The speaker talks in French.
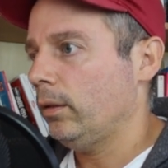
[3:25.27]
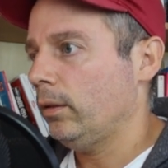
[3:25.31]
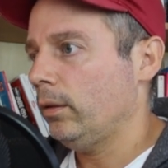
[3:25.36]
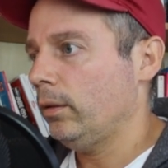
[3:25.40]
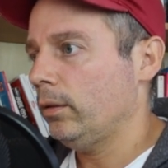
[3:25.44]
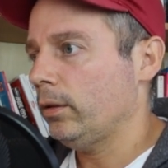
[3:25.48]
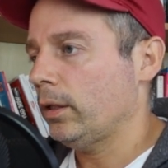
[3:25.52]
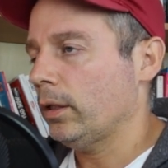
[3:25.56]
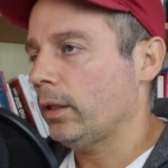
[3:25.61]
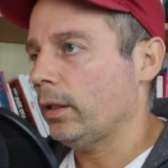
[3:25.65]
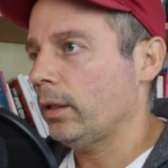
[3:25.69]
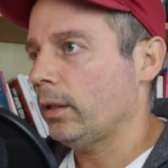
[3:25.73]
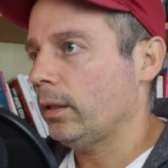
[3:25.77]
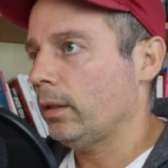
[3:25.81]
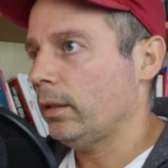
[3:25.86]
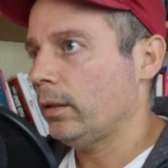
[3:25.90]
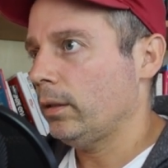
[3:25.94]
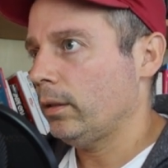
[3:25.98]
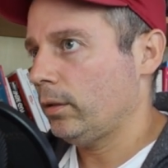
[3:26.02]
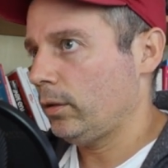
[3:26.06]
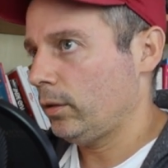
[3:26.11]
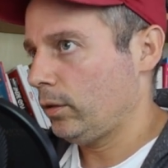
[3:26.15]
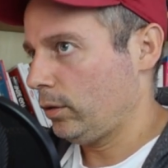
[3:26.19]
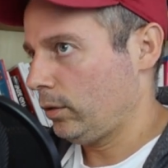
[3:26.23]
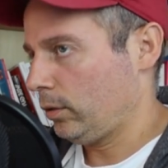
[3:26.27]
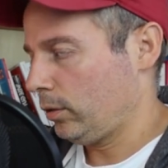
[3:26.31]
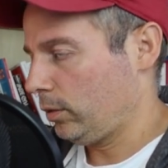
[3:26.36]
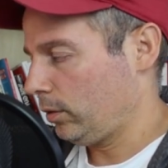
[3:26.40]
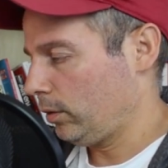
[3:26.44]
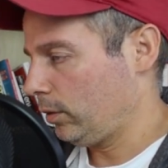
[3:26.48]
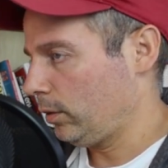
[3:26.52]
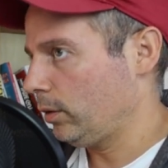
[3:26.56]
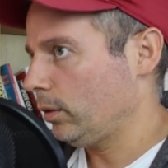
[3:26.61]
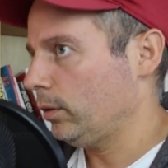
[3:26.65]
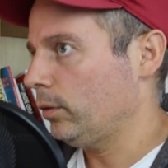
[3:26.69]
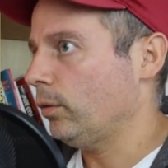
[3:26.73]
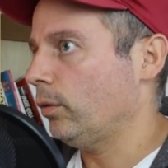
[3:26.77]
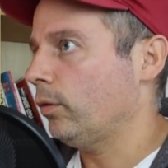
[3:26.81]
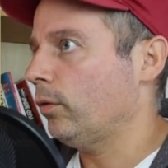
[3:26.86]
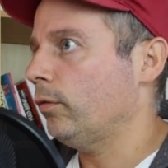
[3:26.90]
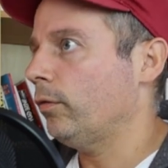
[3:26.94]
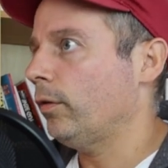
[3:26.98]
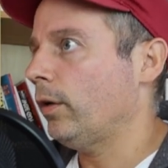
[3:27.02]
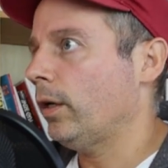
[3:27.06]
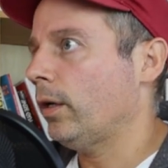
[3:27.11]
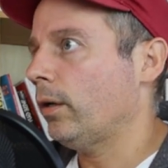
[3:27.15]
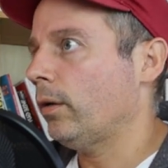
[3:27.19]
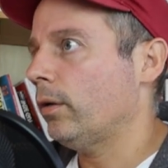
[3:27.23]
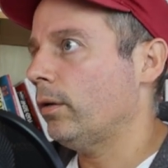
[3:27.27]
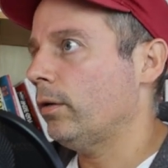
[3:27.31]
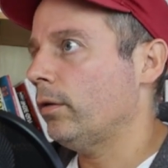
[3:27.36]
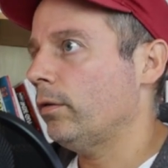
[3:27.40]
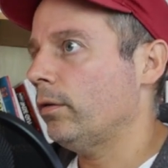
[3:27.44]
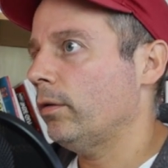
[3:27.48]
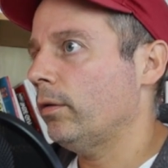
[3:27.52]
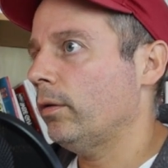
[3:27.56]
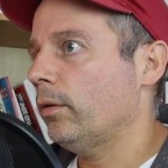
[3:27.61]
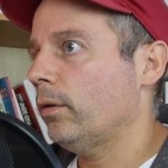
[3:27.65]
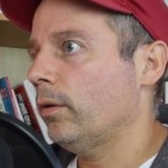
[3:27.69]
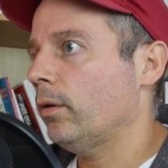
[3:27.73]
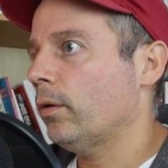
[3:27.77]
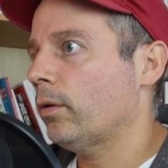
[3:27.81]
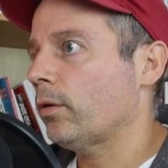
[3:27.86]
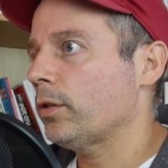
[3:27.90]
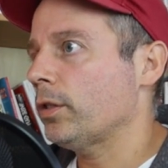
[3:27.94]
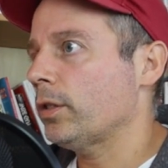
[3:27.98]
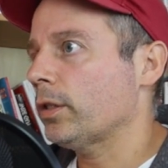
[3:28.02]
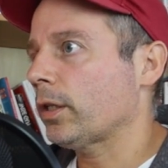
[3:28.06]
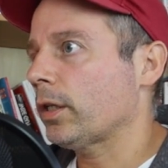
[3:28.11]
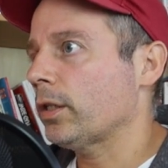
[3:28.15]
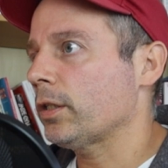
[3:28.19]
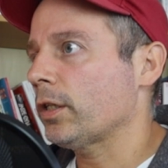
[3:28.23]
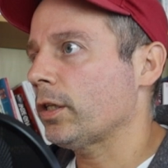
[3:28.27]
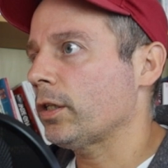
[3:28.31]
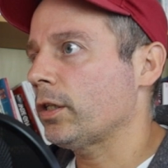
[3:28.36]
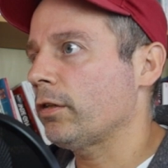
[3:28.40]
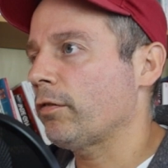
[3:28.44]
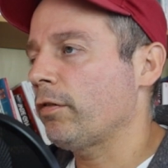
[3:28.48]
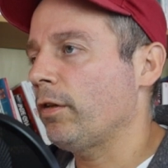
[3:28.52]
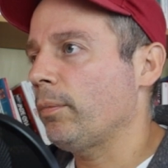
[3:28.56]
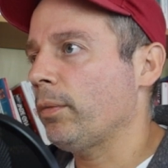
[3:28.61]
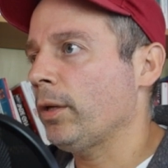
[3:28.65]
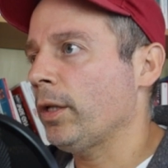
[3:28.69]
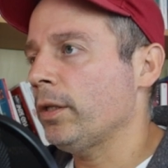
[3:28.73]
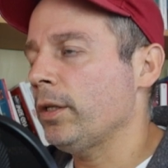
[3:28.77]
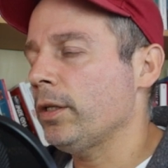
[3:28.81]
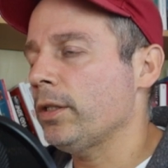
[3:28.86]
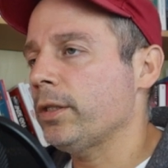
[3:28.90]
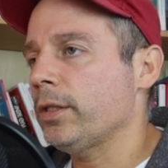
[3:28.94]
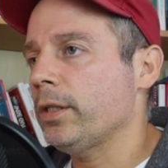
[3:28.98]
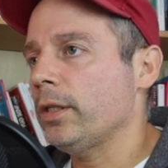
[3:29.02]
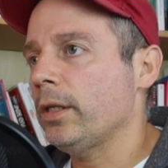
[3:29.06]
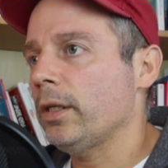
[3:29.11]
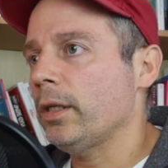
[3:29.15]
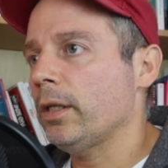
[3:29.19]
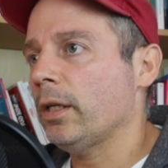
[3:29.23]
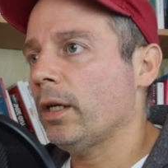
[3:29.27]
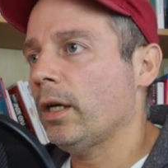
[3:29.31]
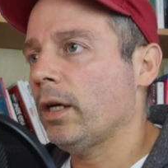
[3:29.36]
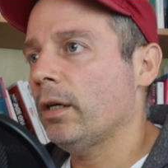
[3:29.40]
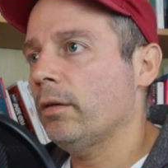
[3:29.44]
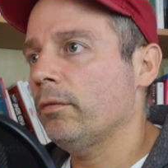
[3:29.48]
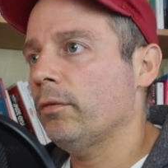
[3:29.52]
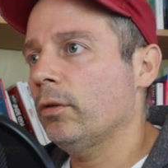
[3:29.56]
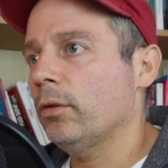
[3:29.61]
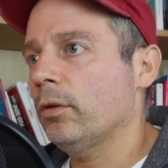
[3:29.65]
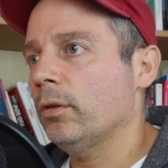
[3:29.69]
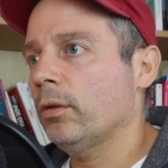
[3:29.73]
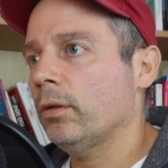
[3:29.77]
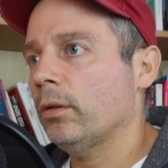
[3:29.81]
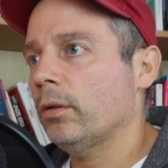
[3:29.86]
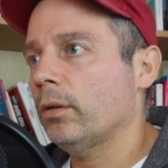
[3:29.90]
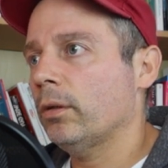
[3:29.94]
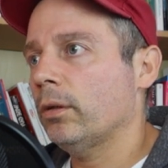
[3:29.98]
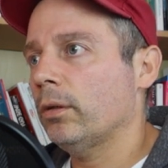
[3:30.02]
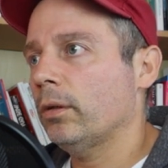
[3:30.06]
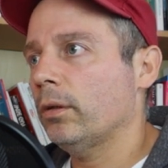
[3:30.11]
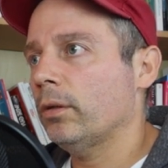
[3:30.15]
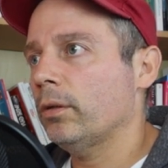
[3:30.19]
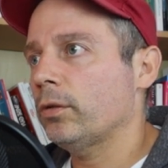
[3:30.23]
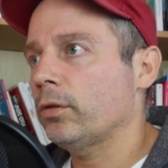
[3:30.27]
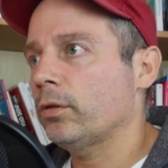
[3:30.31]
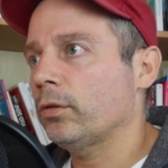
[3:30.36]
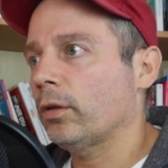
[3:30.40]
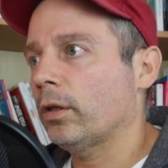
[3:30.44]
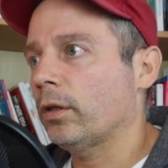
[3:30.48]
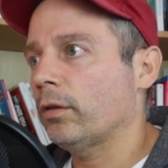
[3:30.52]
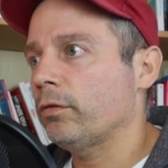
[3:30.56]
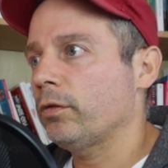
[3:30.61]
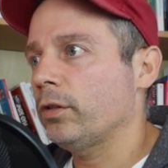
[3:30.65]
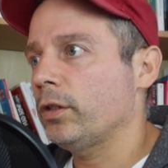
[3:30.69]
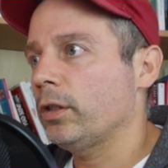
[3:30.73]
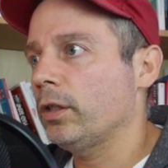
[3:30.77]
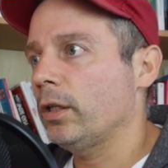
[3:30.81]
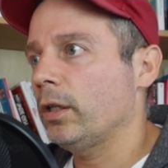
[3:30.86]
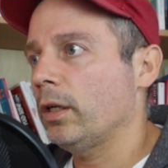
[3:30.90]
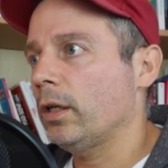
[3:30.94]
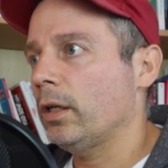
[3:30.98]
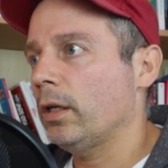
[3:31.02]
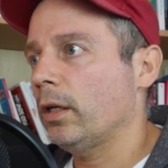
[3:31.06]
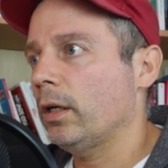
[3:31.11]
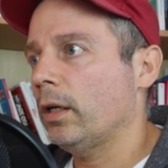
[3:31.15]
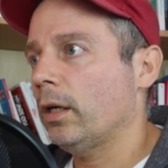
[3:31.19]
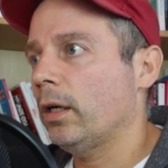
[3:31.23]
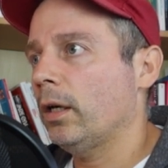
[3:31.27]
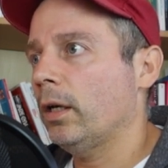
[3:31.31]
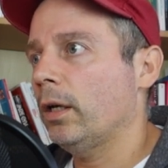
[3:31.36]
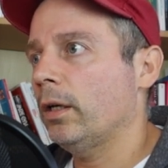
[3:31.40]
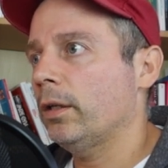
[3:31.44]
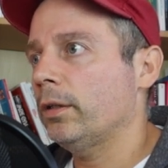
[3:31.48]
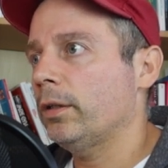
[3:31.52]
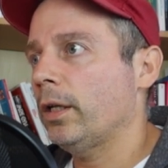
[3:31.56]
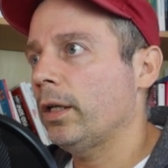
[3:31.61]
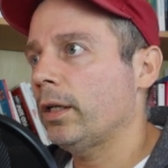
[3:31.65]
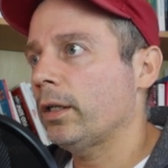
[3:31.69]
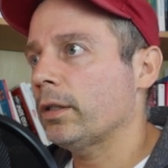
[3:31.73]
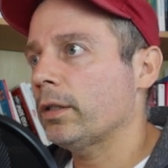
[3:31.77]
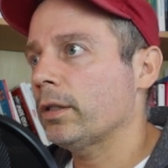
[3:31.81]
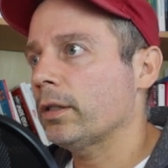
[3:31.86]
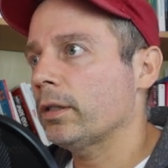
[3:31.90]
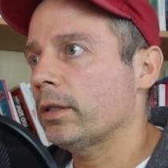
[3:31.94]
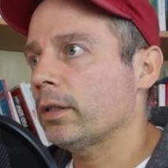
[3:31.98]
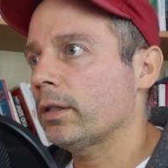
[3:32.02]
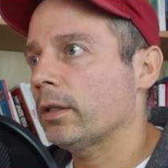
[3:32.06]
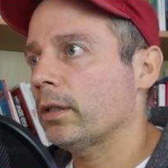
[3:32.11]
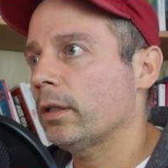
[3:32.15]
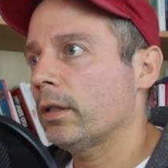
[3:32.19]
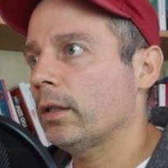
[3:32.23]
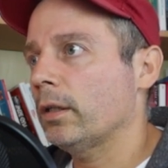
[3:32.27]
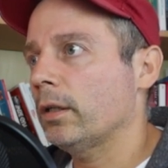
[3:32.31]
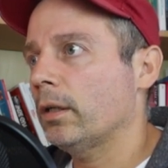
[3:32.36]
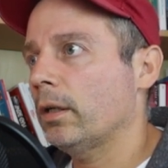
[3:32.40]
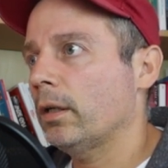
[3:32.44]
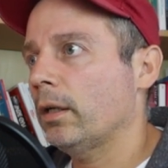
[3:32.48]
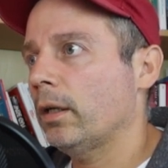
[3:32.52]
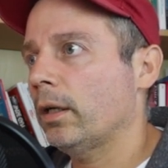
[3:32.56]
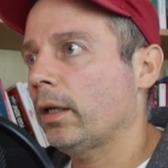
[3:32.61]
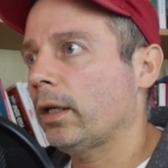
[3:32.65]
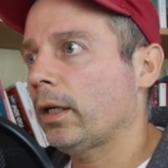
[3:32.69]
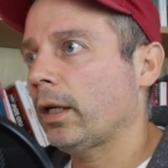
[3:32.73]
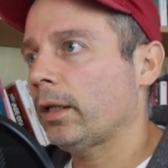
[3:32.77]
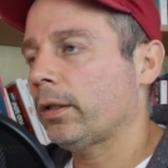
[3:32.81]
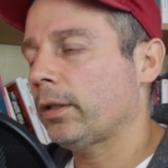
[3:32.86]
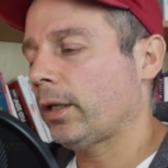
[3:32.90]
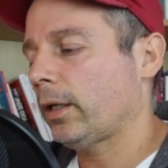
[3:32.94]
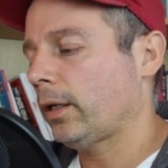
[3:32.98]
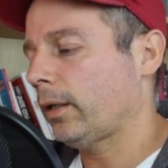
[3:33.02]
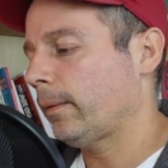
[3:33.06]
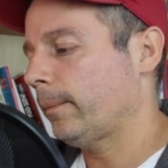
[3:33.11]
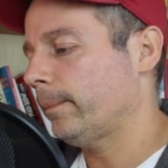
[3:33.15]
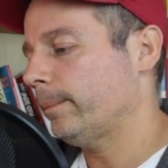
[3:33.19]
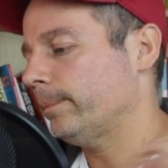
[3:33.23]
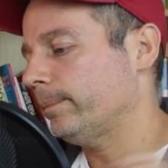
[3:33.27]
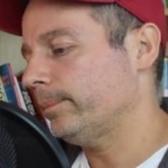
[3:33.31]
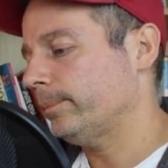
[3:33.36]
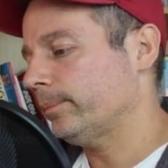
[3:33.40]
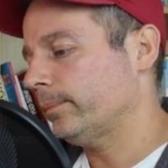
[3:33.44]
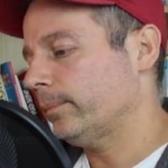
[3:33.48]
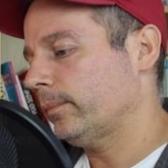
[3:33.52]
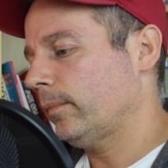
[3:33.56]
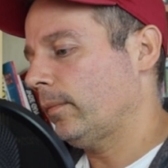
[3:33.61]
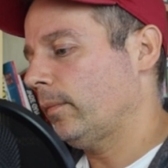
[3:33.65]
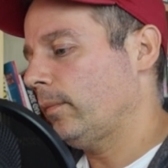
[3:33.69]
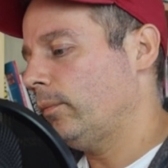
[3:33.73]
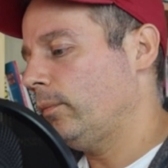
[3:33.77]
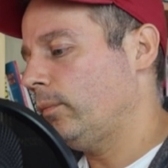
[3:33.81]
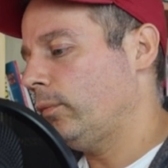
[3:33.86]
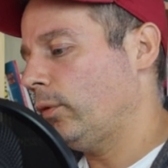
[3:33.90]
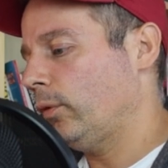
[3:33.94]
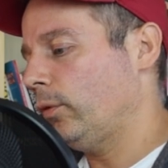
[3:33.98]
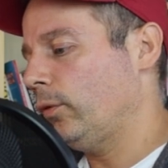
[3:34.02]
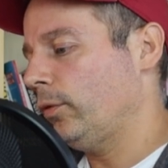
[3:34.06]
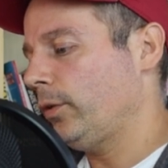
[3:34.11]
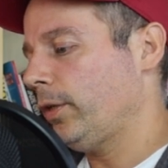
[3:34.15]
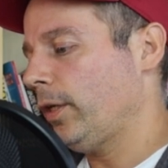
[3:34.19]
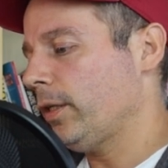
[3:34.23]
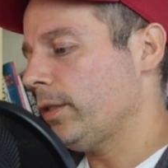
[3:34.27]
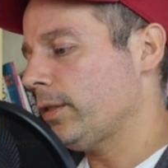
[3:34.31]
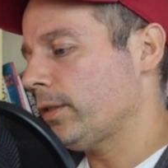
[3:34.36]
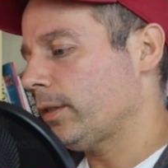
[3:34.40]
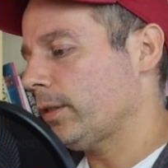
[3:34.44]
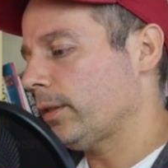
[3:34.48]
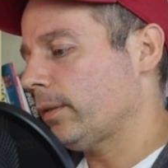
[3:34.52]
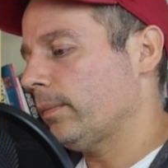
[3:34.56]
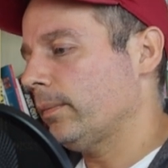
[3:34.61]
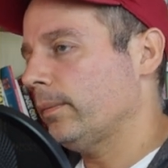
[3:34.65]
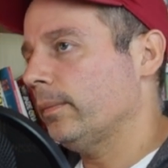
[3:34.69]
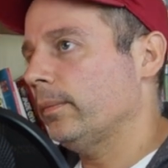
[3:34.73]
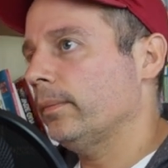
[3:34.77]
Ok. Donc, on va enregistrer ça. J'ai fait plein d'essais avant sur un fichier index 4 pour nos tests.